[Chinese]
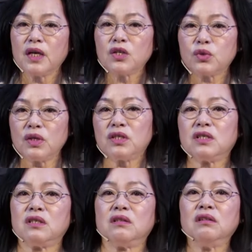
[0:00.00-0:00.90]
所以
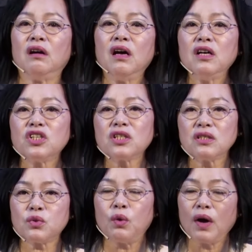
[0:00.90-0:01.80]
喜乐这
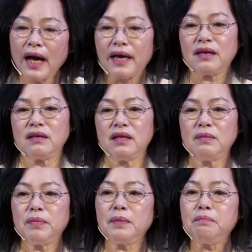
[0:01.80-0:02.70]
种爱，
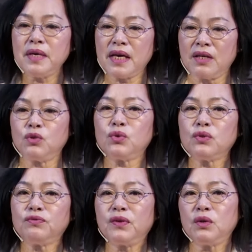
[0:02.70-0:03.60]
被免去
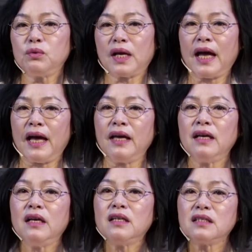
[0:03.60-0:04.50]
愤怒的爱，
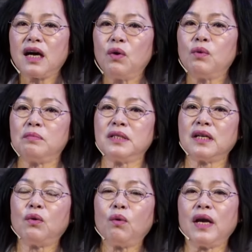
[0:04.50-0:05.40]
让我们
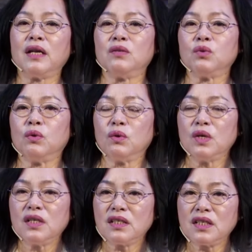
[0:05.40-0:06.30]
在患难中
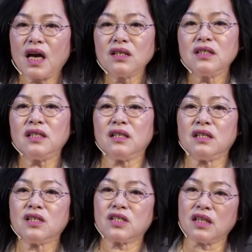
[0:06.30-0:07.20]
相信
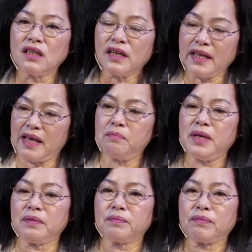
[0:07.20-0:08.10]
神的怜悯，
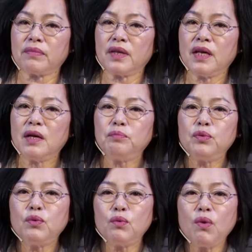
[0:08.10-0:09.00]

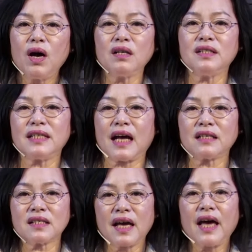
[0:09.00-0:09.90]
不妄加
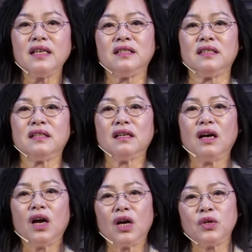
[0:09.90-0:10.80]
猜疑
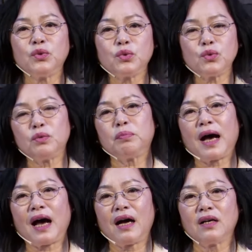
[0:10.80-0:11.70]
而惧
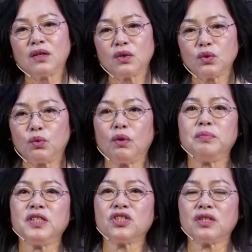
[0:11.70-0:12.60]
怕躲
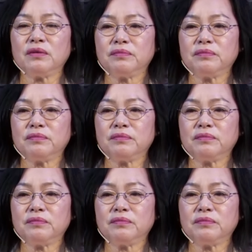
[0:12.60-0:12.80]
避神。